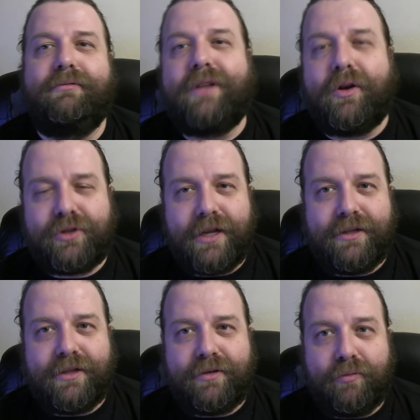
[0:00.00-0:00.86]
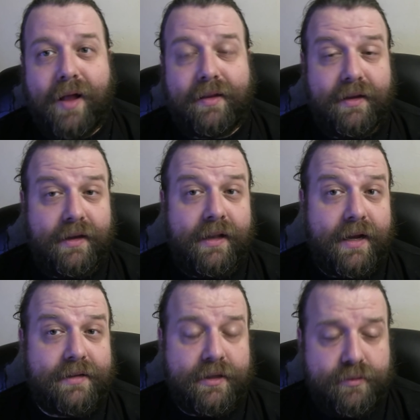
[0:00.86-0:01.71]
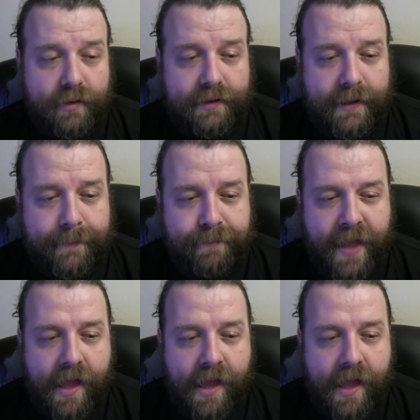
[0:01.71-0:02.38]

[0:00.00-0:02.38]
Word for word: zaoszczędzić ładnych kilkaset złotych.